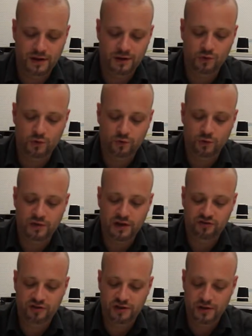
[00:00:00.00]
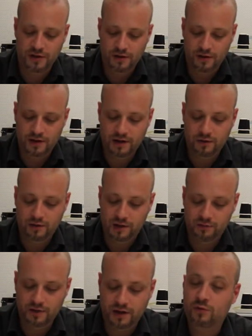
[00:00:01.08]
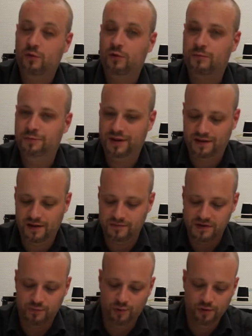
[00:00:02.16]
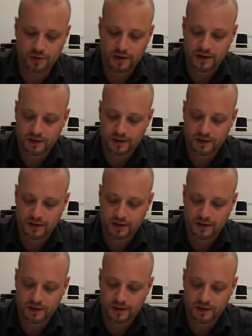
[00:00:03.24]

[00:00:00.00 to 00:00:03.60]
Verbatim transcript: et donc se cacher, la colère du dragon baissera un petit peu.